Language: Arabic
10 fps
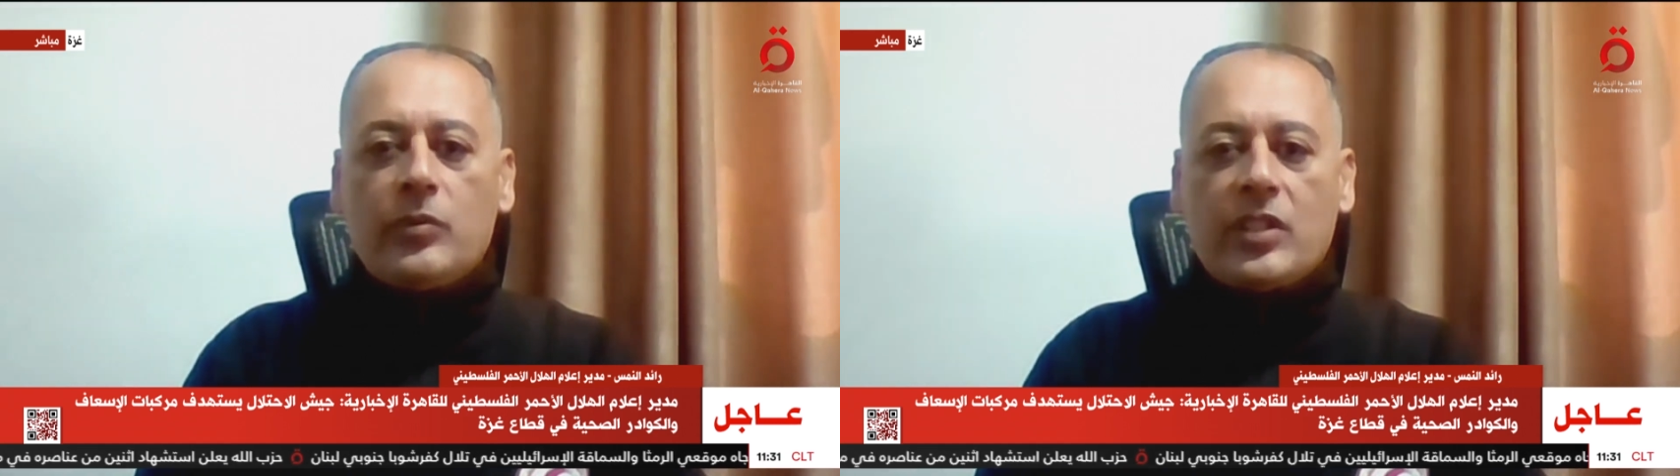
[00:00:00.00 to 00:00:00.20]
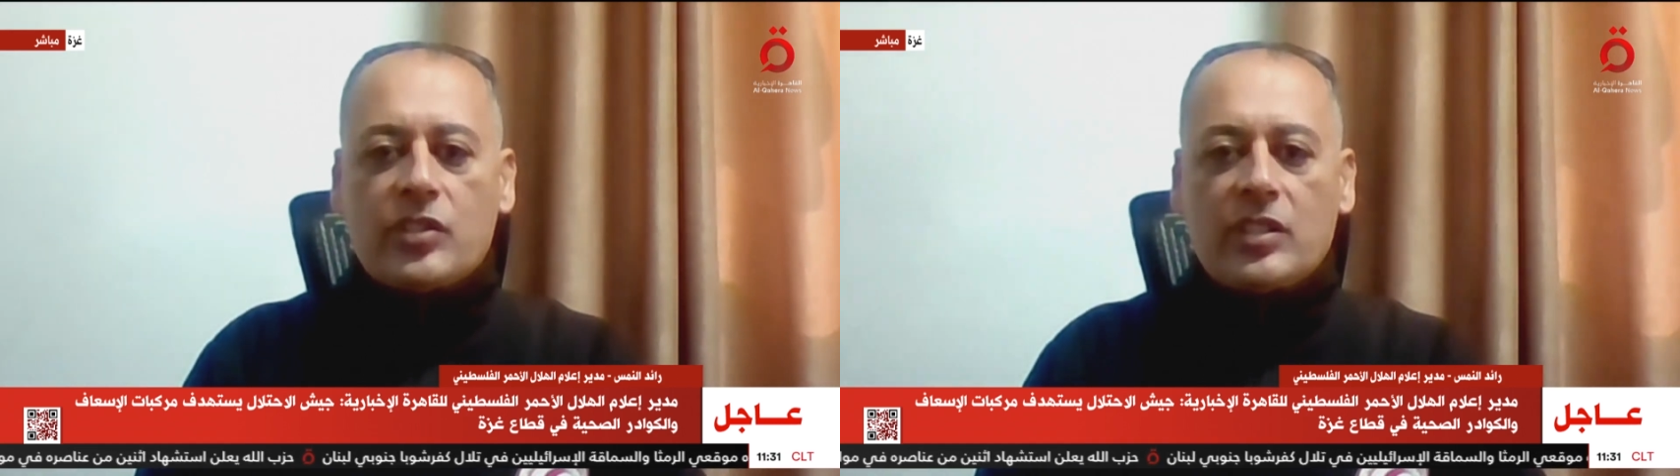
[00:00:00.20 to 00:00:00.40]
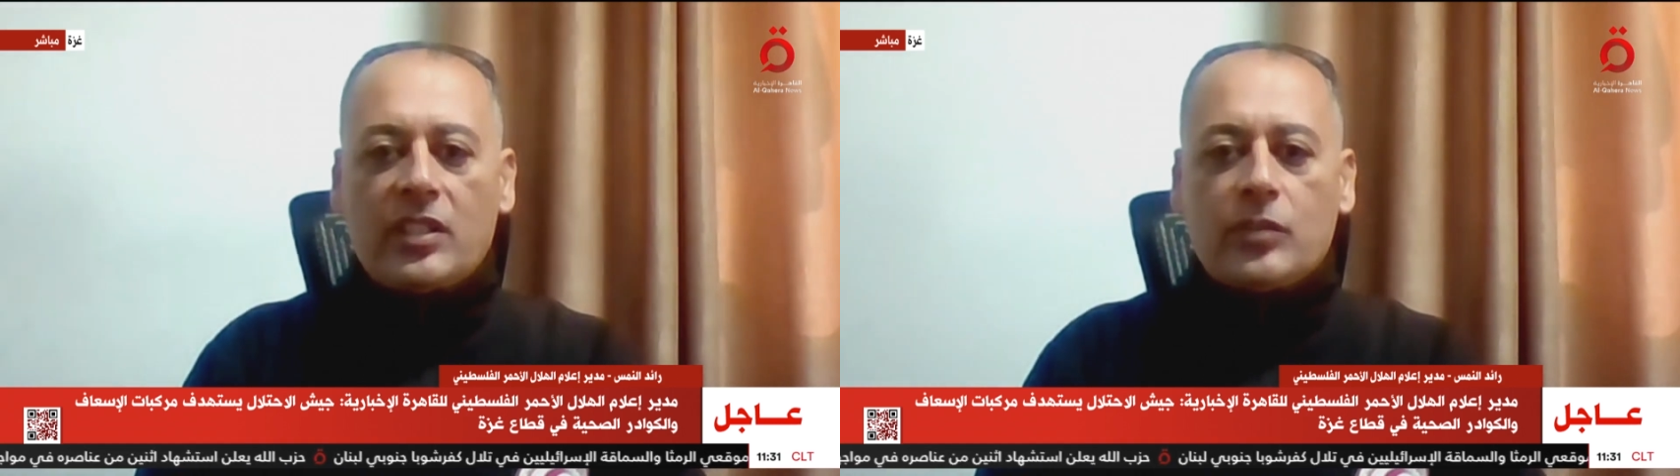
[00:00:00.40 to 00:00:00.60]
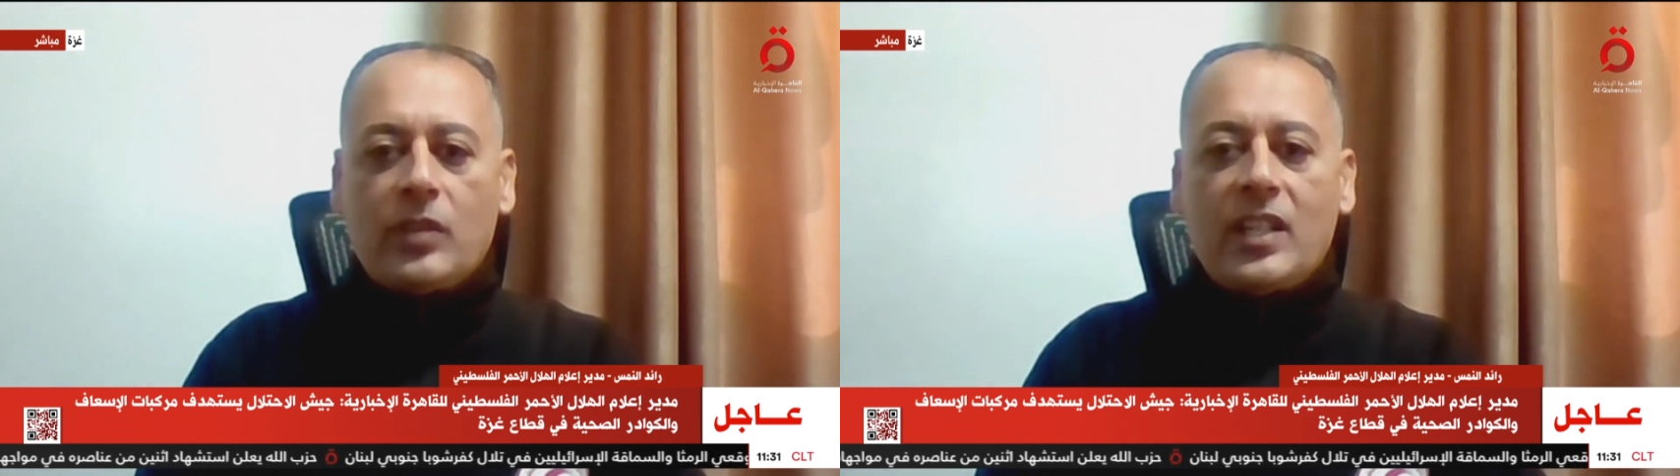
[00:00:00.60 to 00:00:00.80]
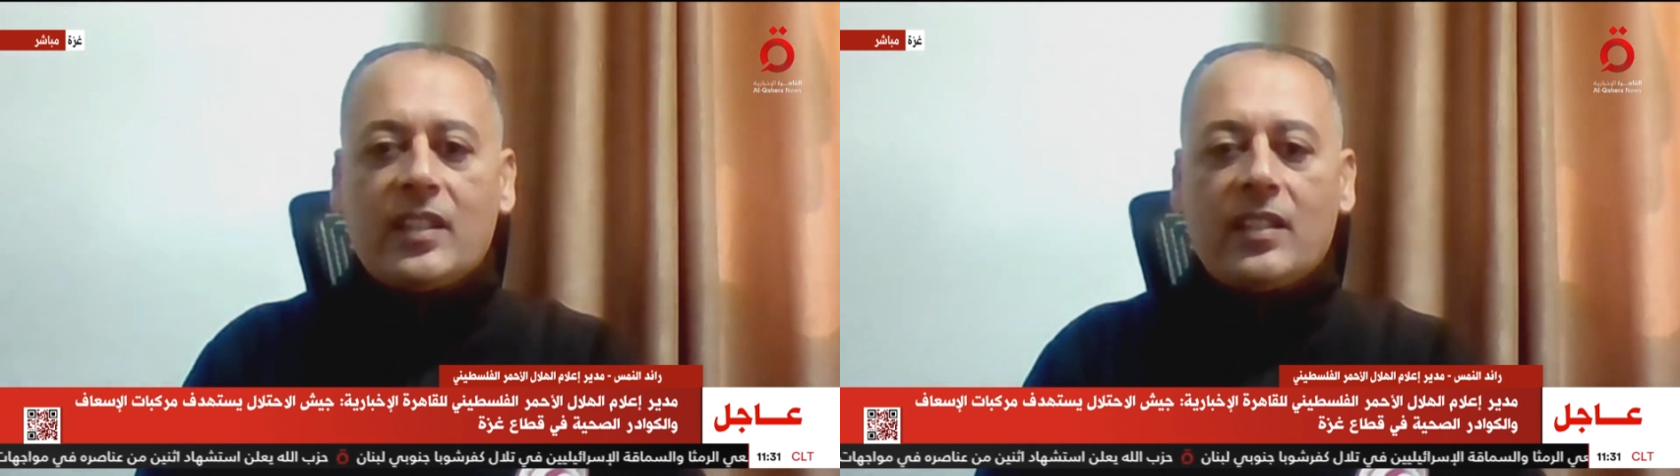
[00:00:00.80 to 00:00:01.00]
المناشدات
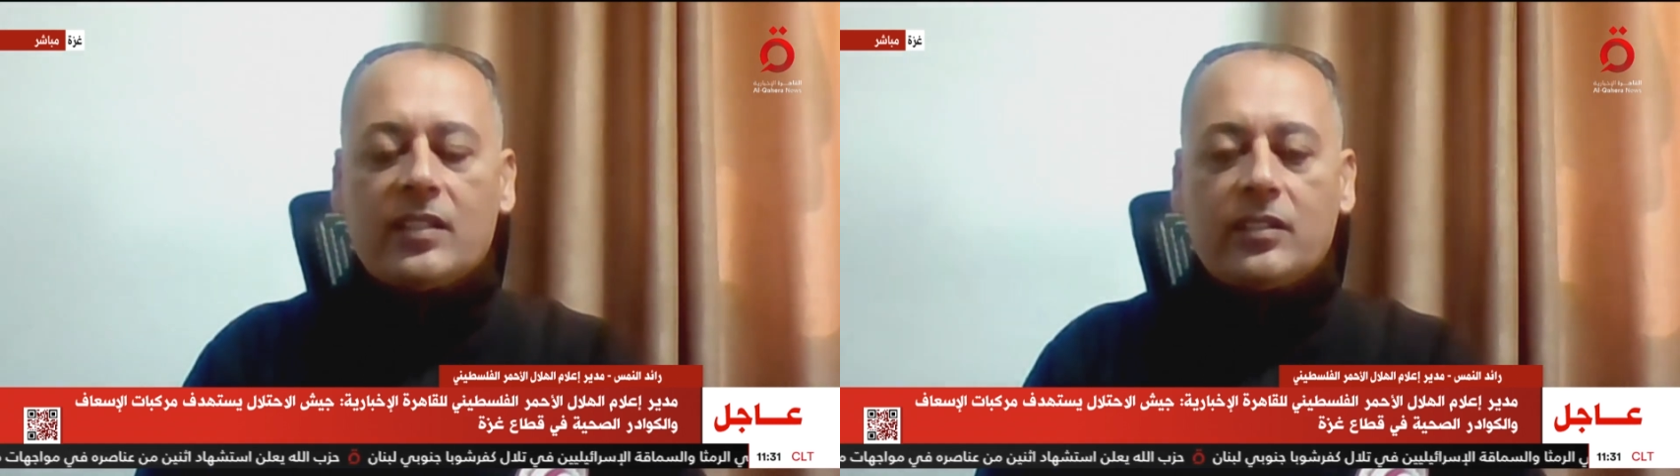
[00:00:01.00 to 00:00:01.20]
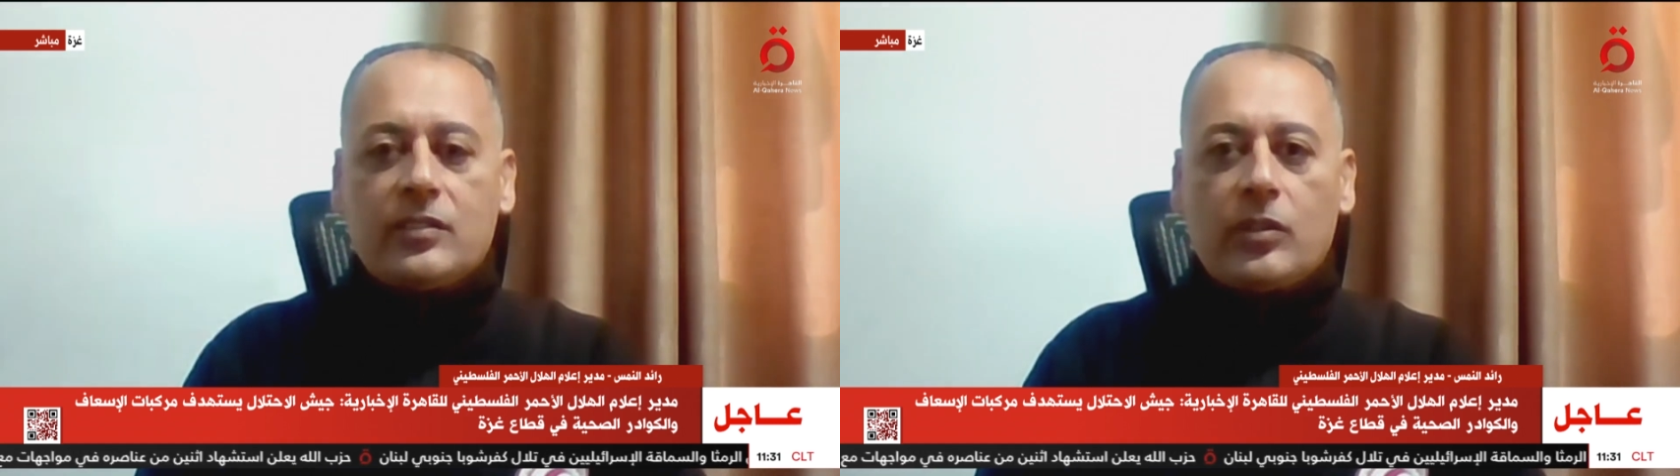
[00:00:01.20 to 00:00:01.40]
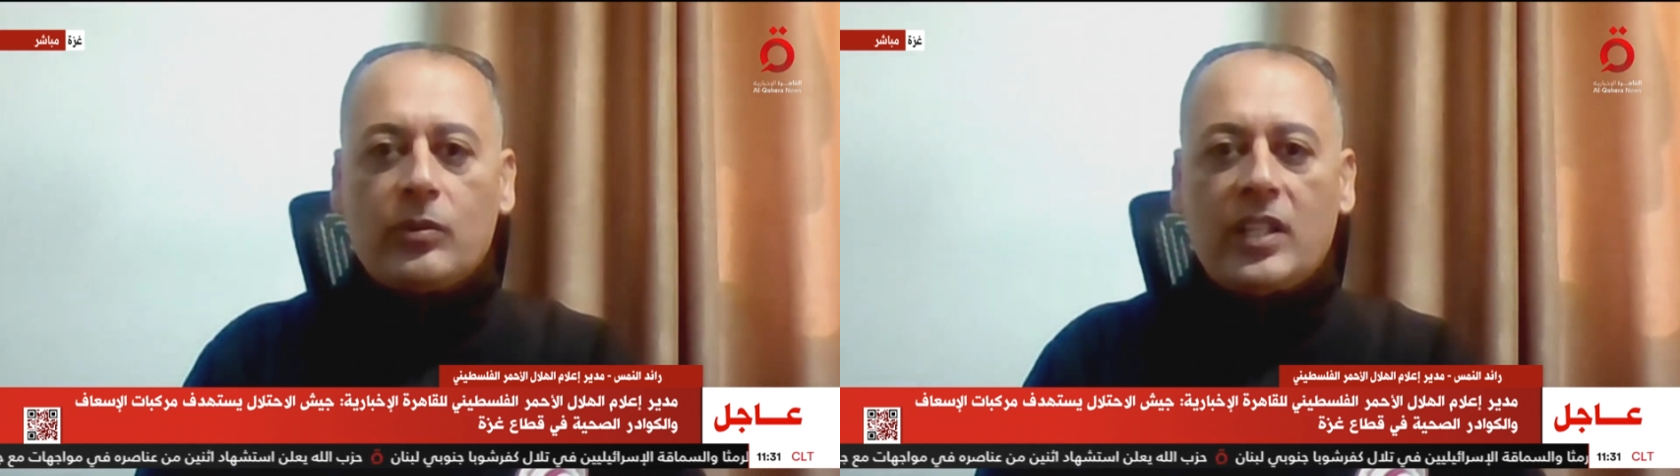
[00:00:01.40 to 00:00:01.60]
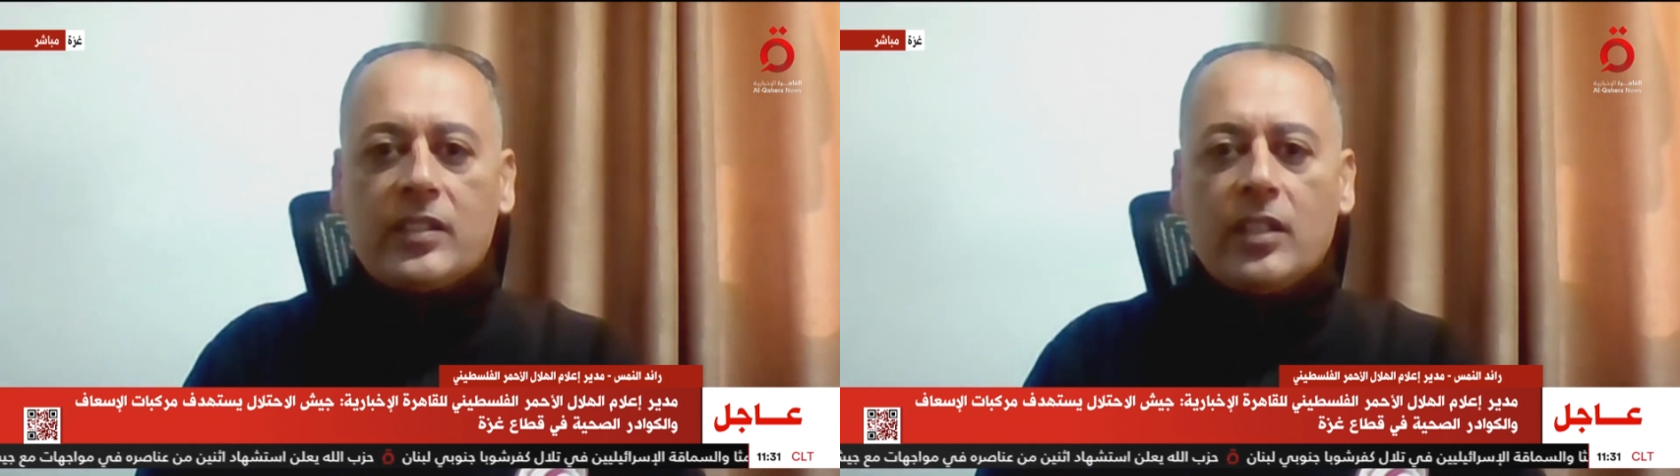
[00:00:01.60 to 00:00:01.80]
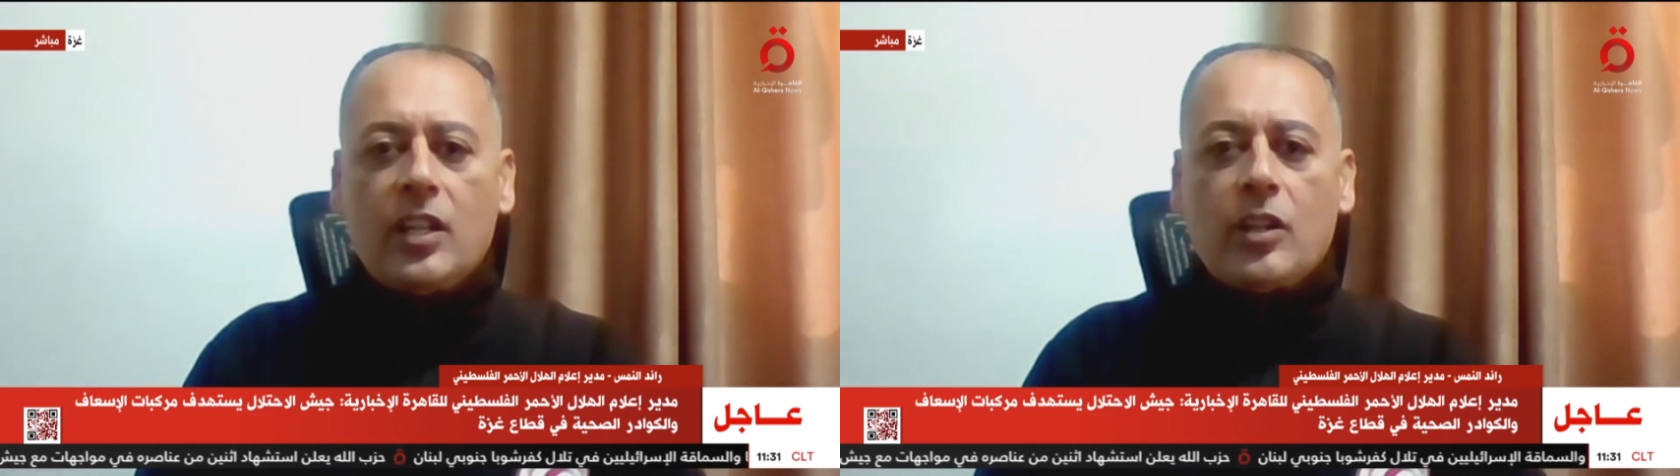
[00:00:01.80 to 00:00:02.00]
وهذه التدخلات